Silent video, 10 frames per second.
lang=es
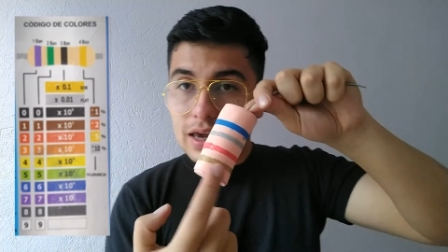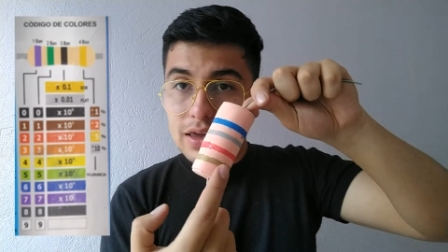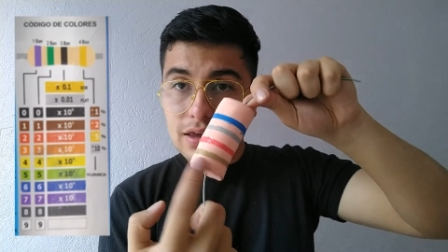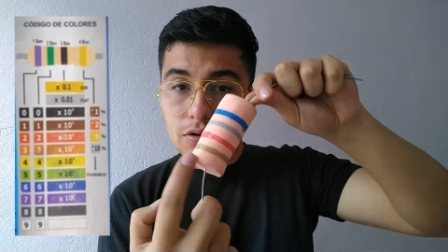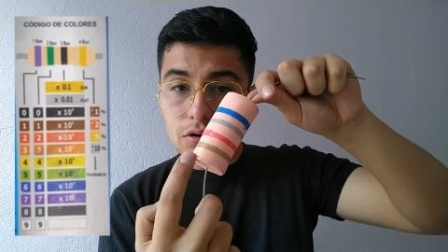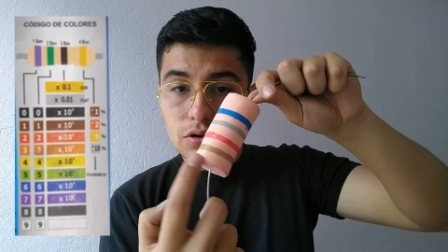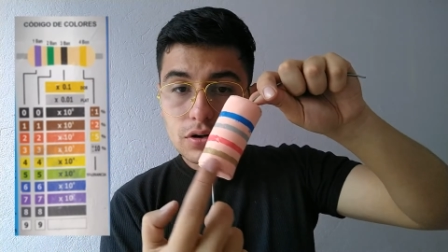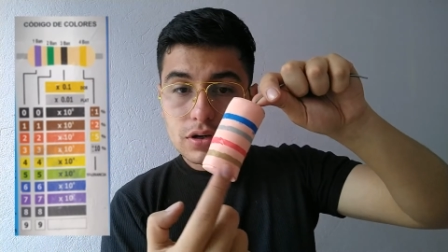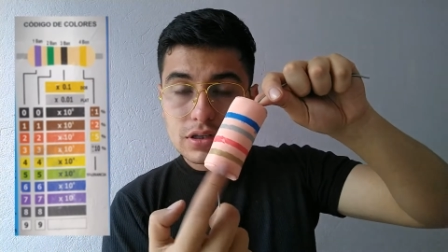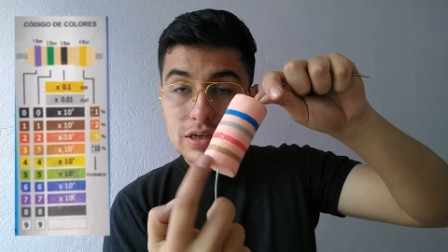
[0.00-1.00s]
Ese
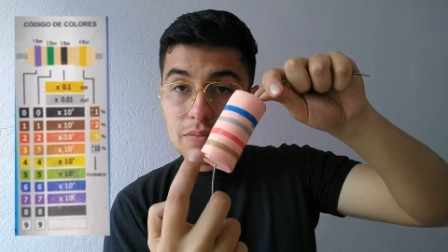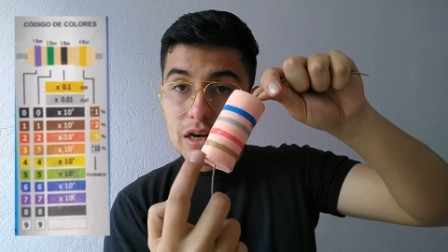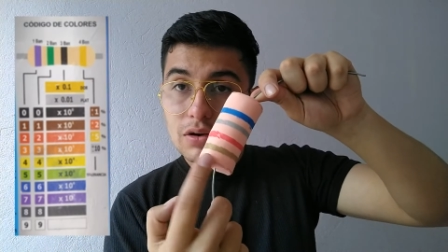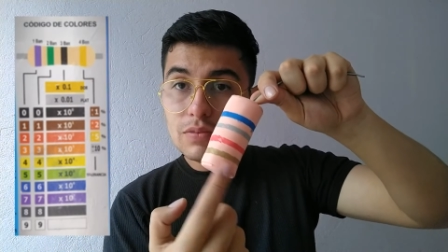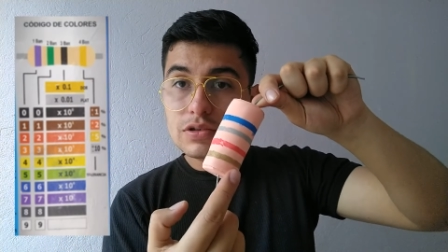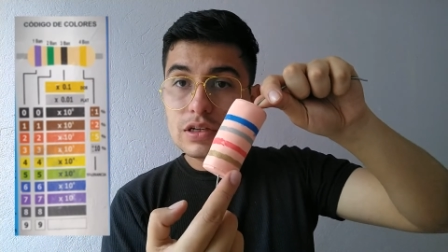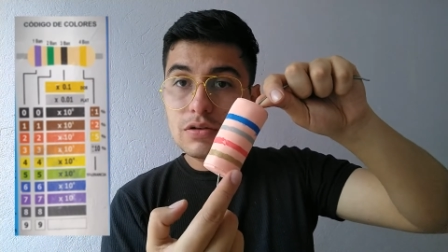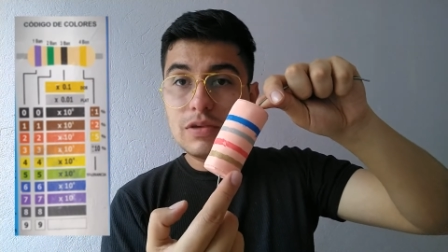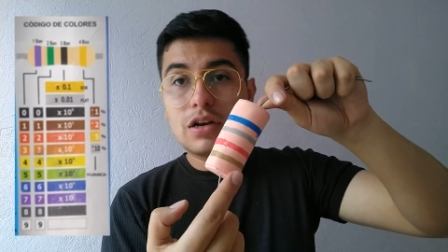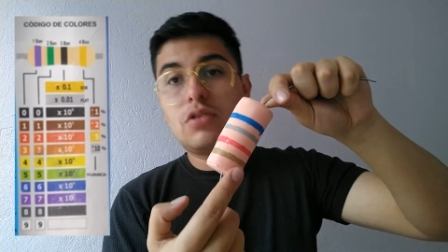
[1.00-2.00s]
color siempre lo vamos a
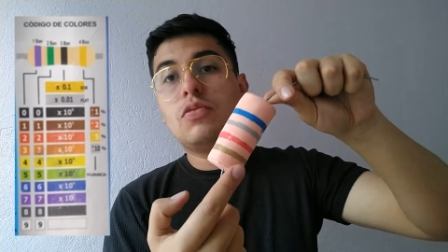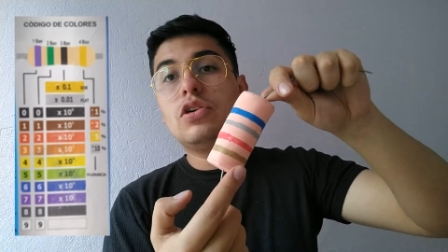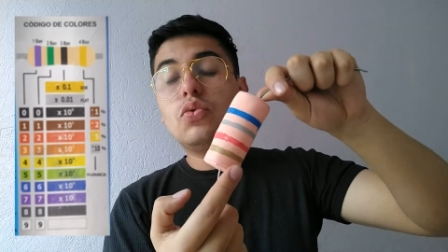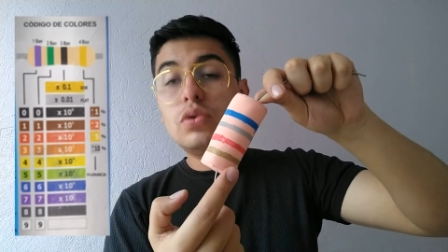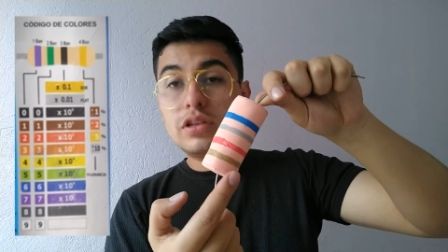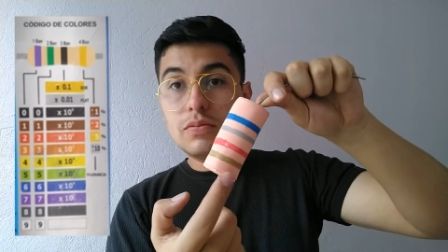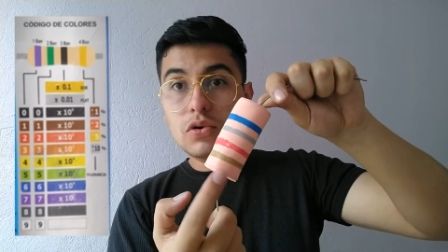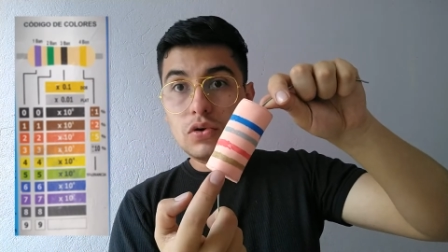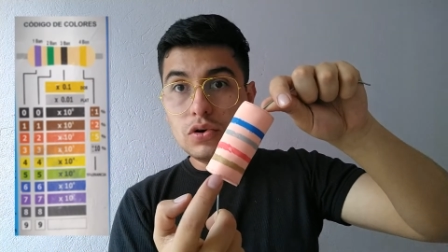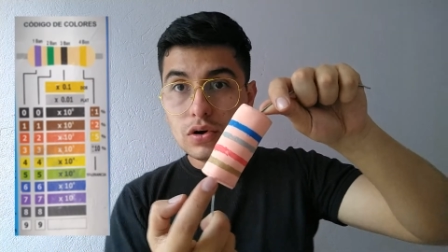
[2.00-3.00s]
tomar como el último
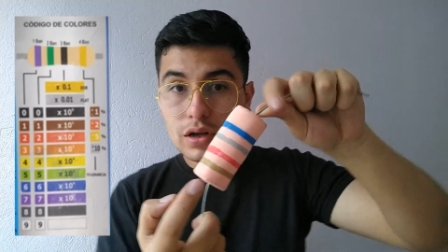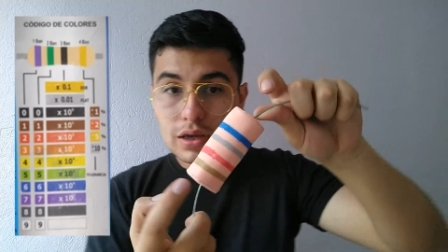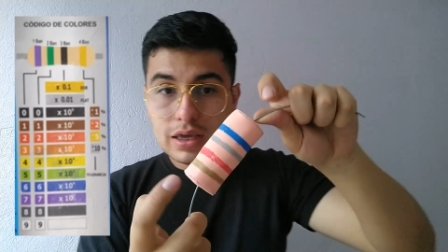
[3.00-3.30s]
color